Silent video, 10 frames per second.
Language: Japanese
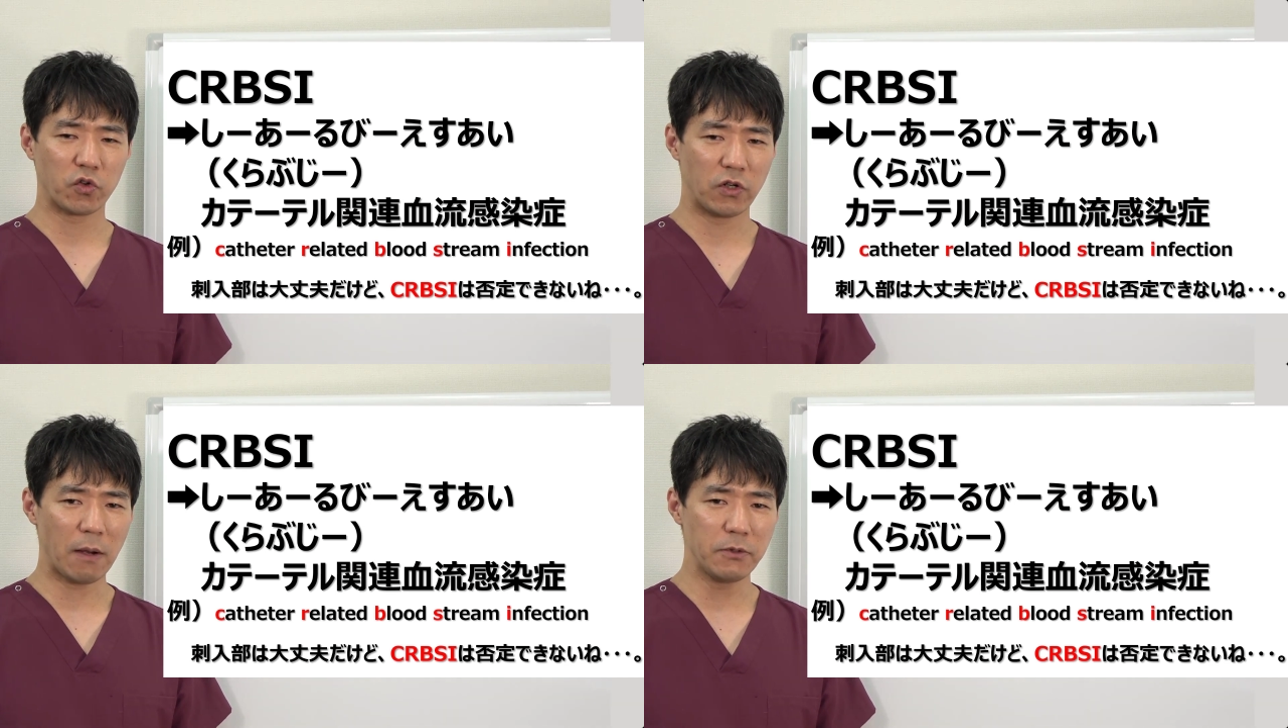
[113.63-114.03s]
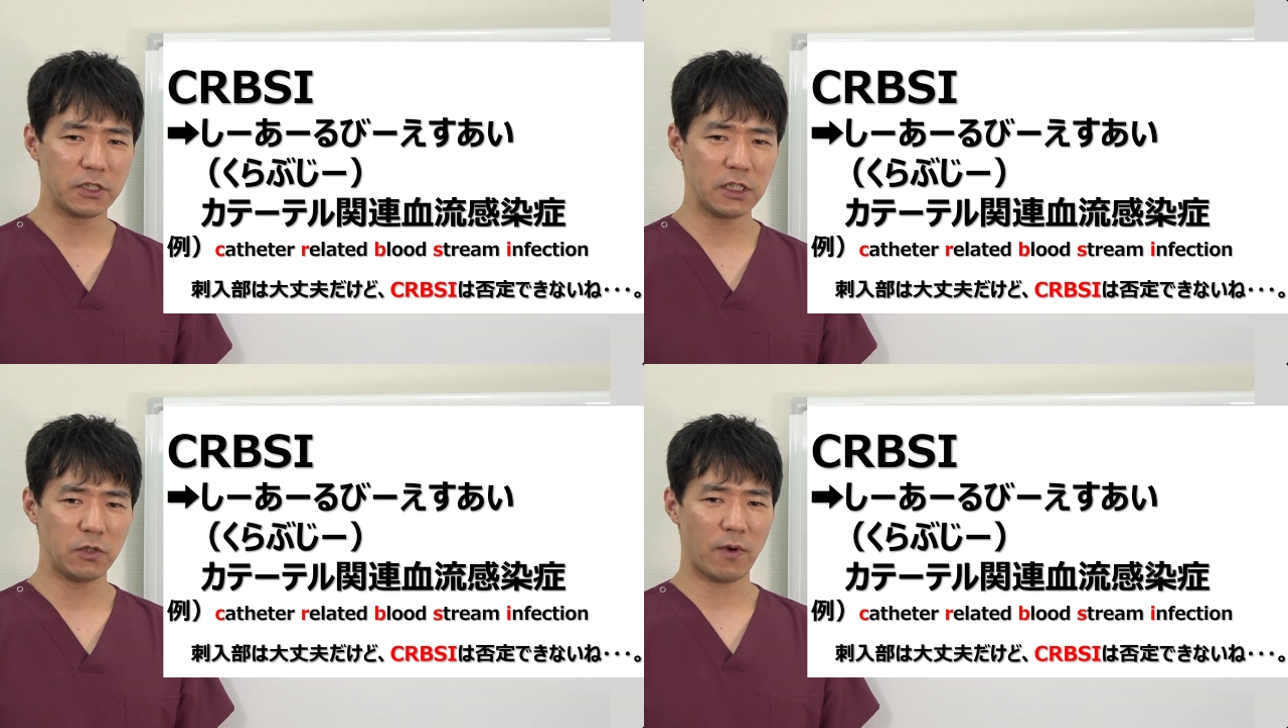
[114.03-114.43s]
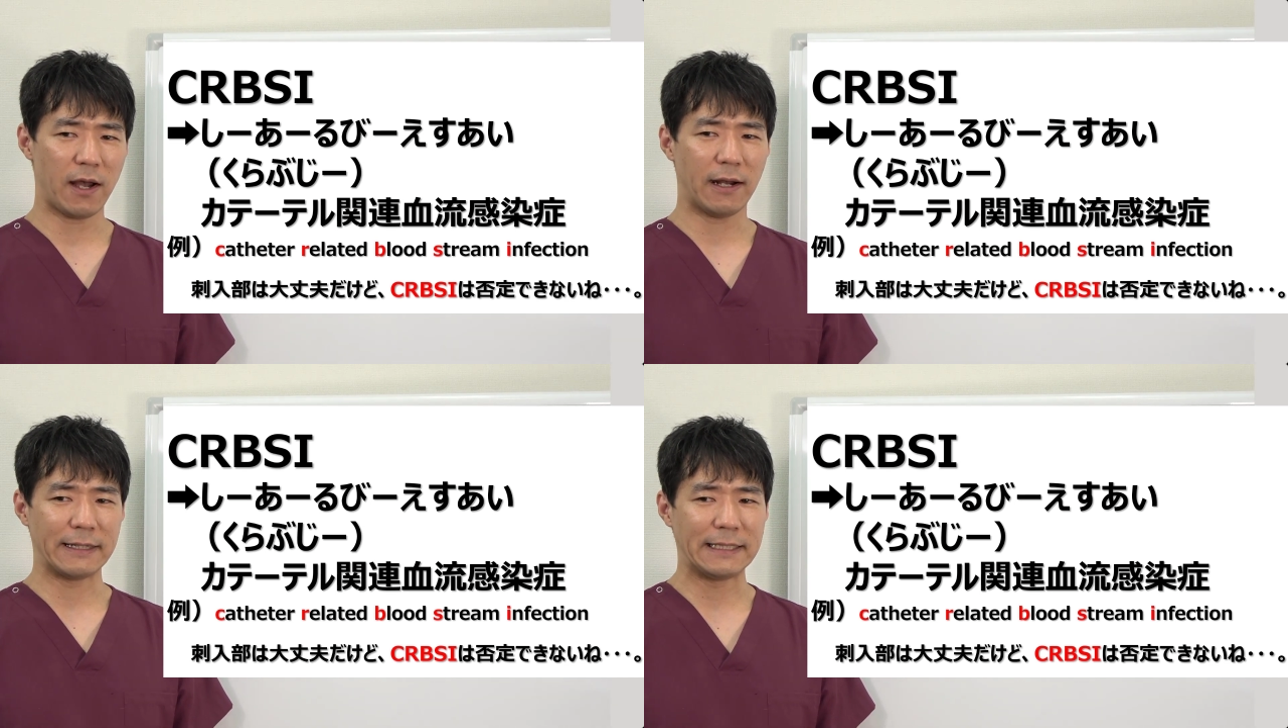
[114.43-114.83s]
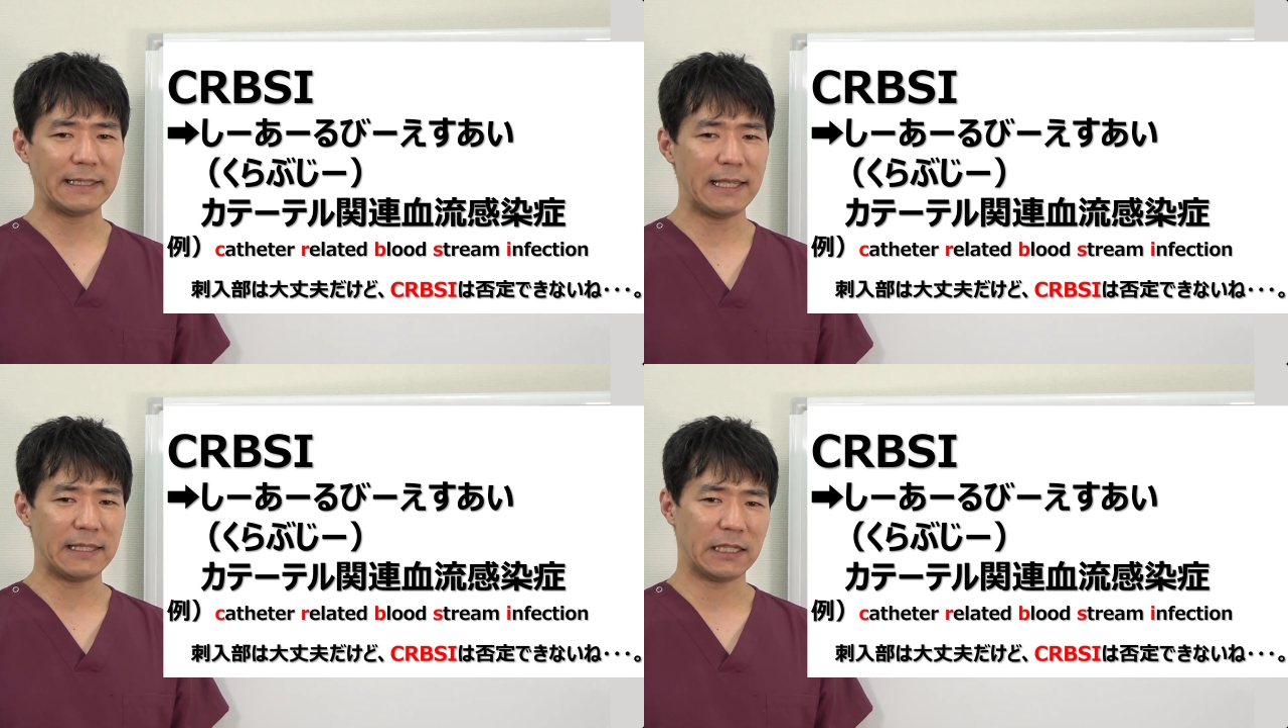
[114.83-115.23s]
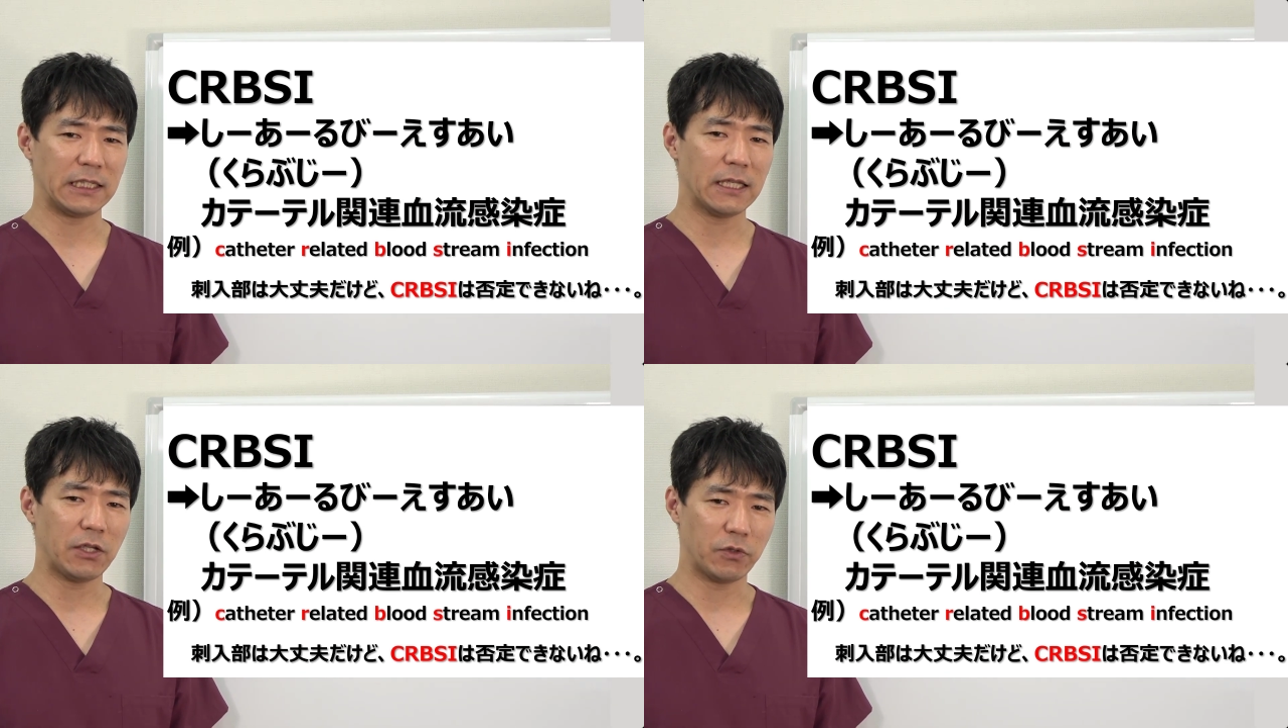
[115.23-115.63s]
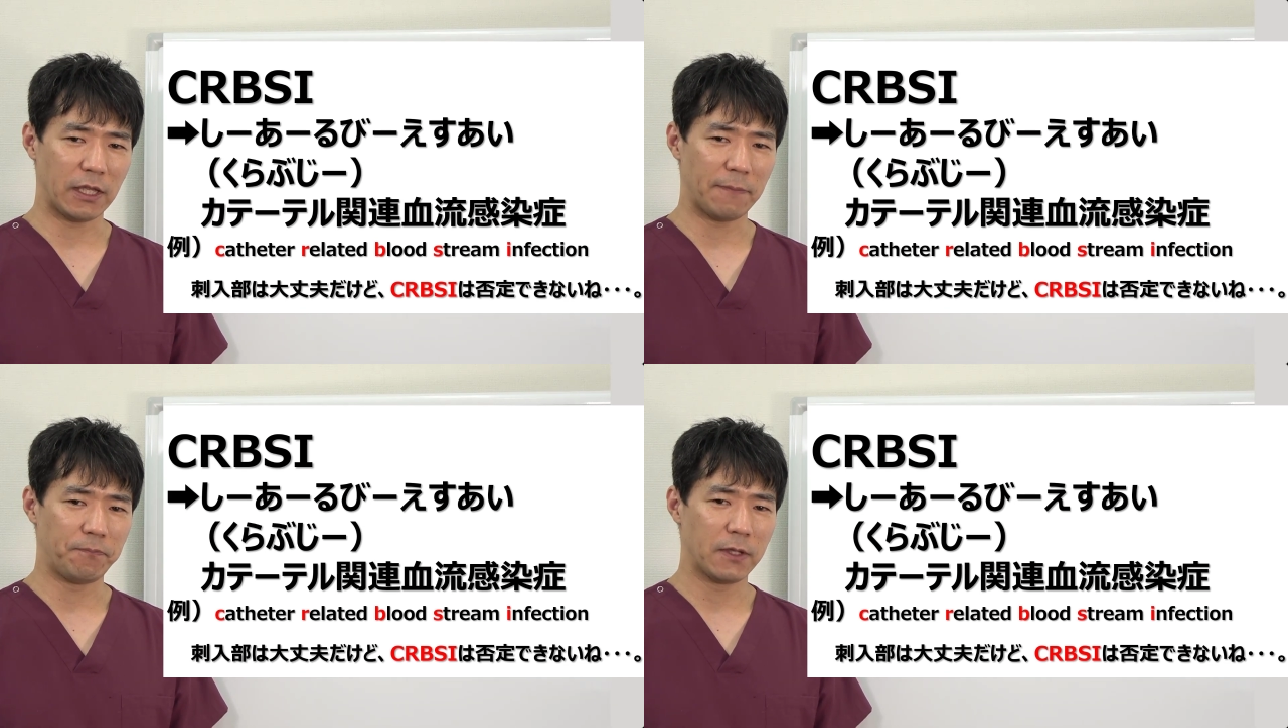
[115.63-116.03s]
クラブ G は否定できないよね